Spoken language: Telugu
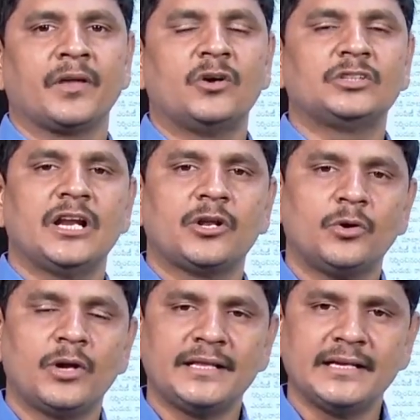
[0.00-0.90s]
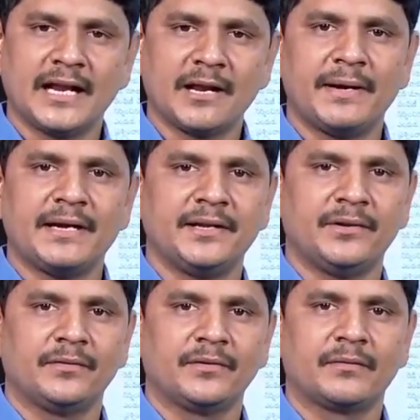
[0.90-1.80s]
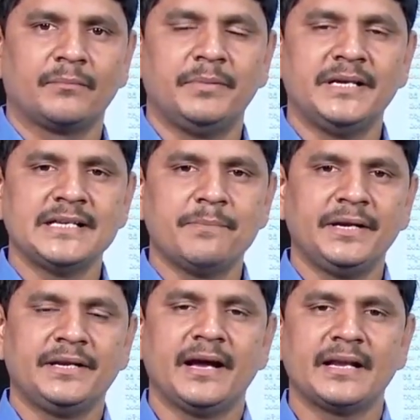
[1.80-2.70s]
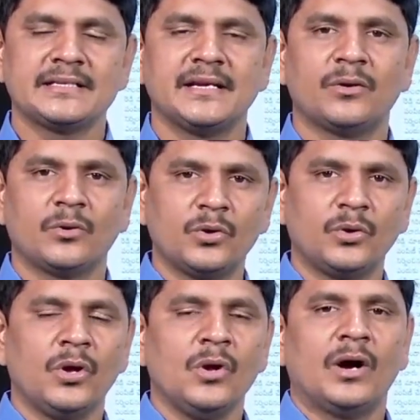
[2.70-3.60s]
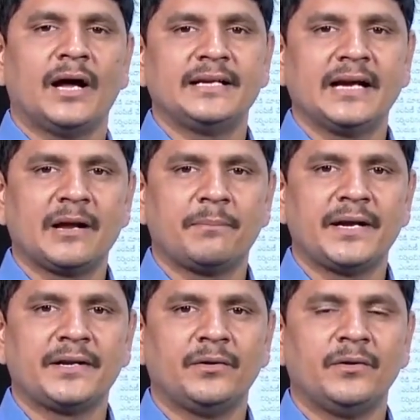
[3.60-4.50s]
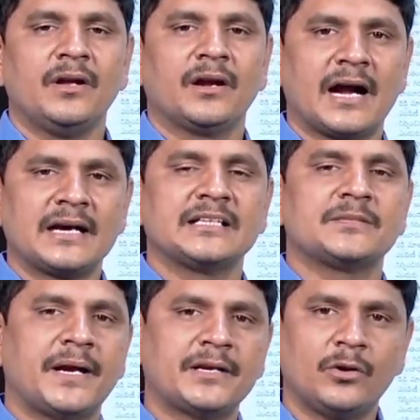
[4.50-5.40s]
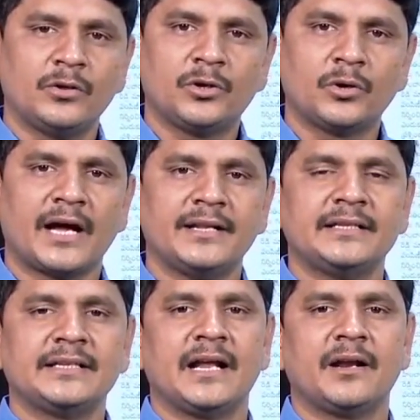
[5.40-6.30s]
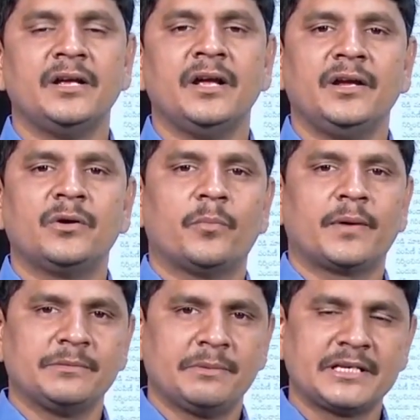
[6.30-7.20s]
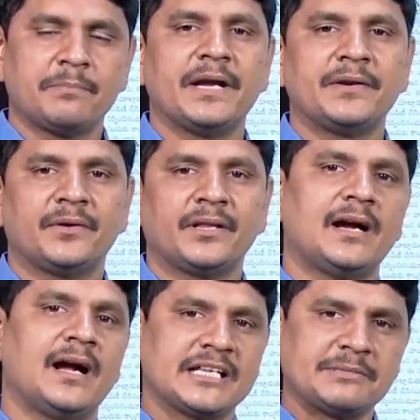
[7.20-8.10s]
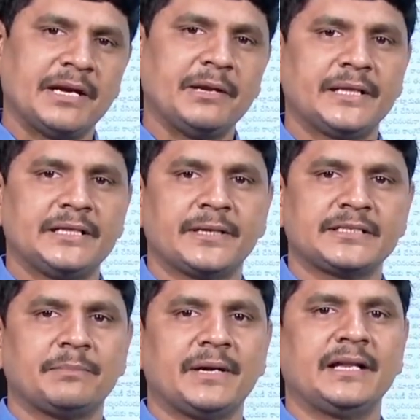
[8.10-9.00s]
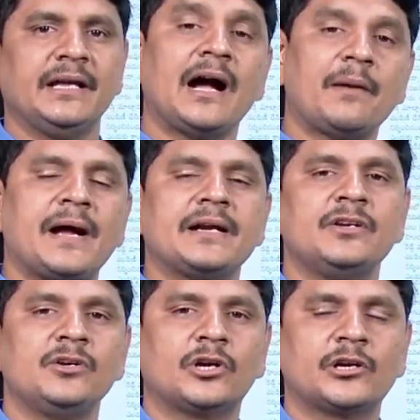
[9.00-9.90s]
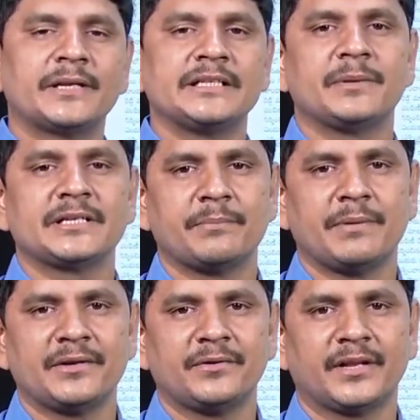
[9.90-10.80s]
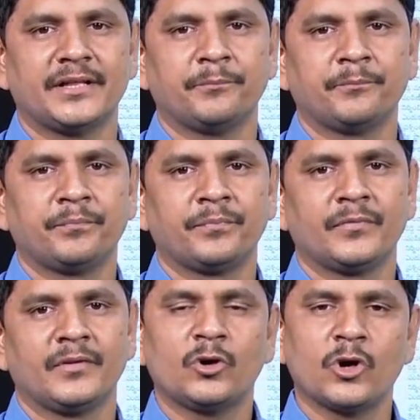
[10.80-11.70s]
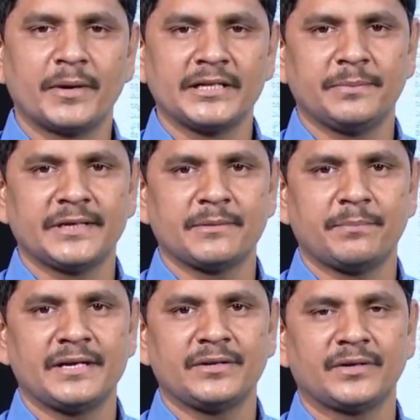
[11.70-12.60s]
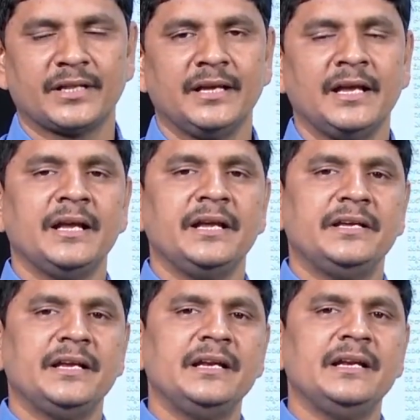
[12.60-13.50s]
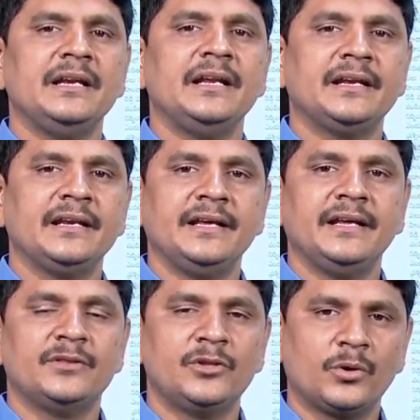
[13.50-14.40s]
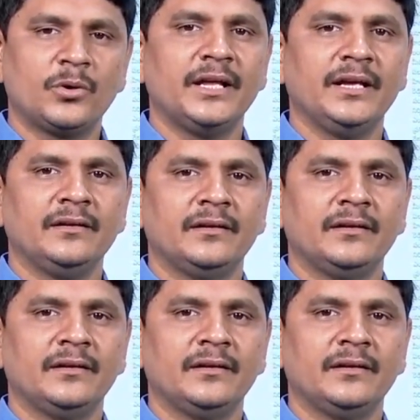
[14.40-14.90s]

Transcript: అవతల రెండు అధికార పార్టీలు బీజేపీ టీఆర్ఎస్ అనే రెండు అధికార పార్టీలు కాంగ్రెస్ పార్టీలో ఇంకొక అనధికార ఇంకో ప్రతిపక్ష పార్టీ ఉంటుంది కాంగ్రెస్ పార్టీ ప్రతిపక్ష పార్టీ ఆ పార్టీలో ఇంకొక ప్రతిపక్ష పార్టీ ఉంటుంది ఇంకో ప్రతిపక్ష పార్టీ ఉంటుంది ఇన్నిటిని ఎదుర్కొని